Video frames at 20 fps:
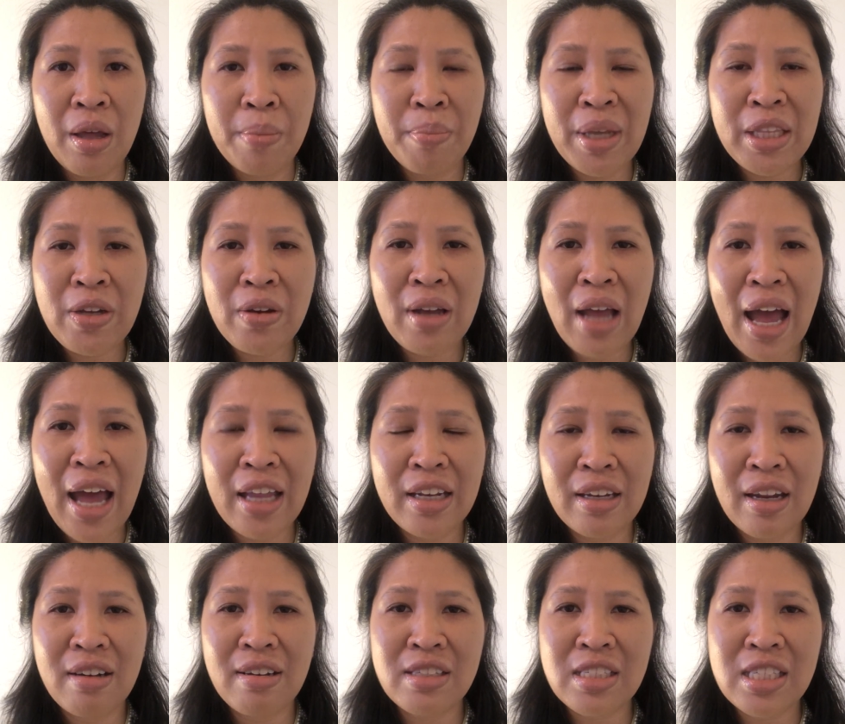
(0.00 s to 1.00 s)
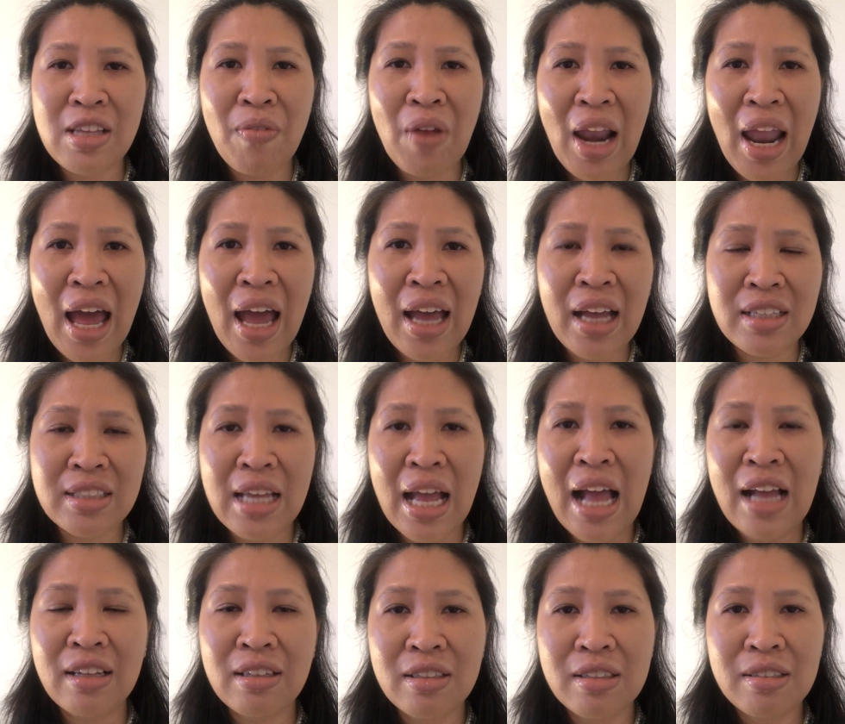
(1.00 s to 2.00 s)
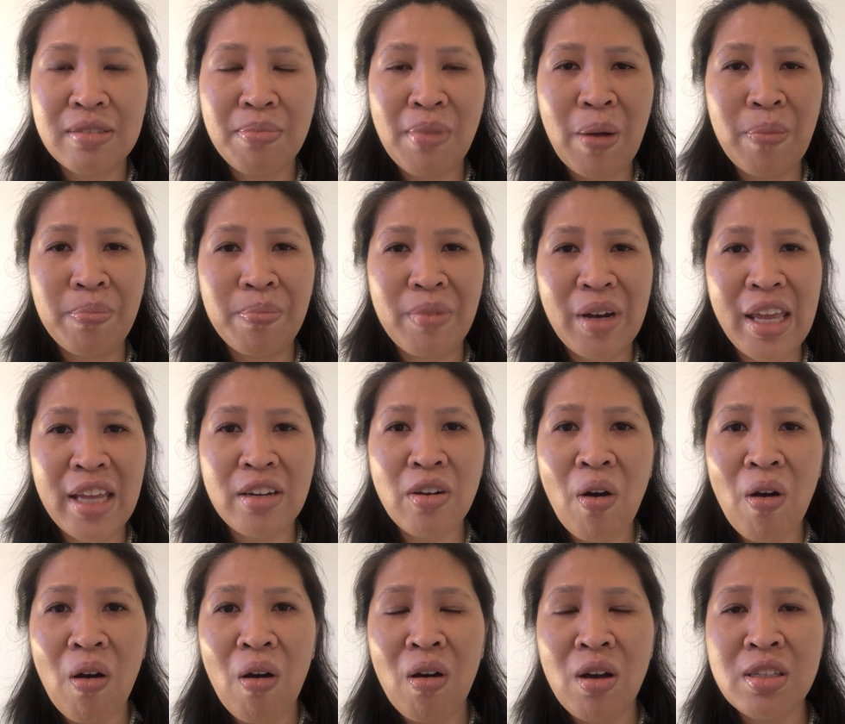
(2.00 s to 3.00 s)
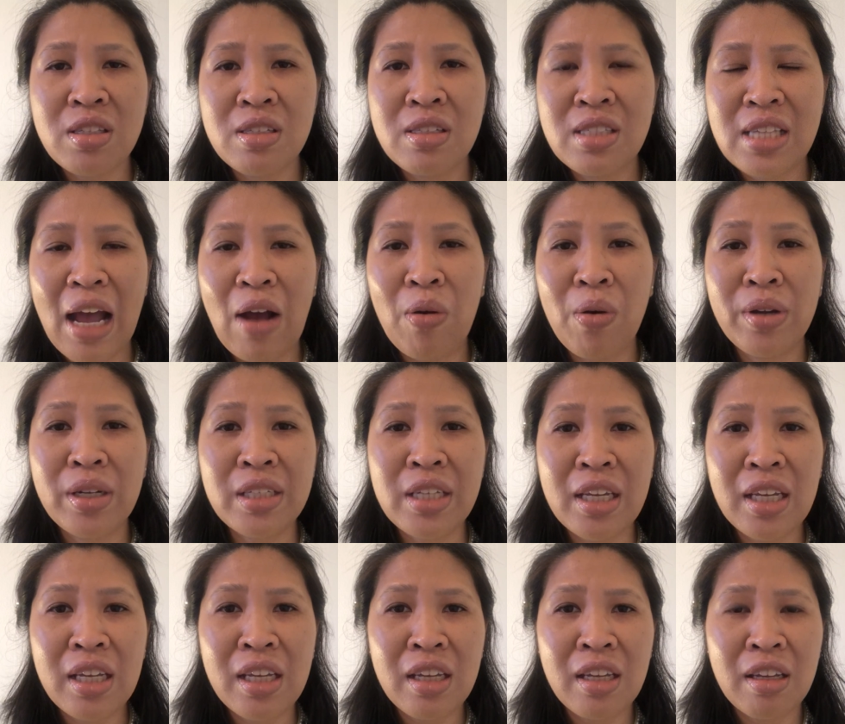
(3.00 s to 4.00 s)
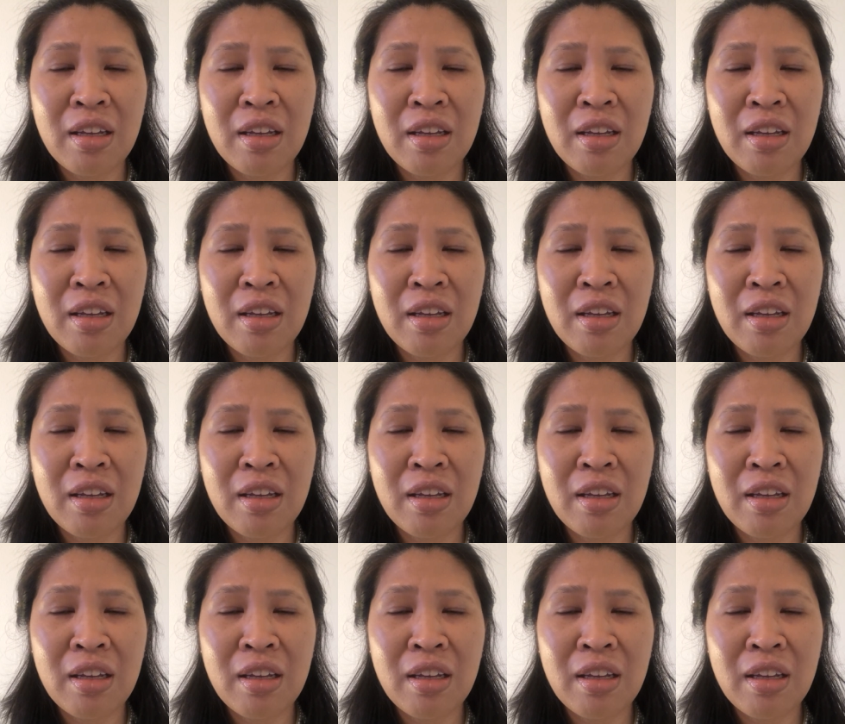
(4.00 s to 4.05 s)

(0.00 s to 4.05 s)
ไม่ต้องการเสียเวลาจากแบบเรียนคอร์สจากคนที่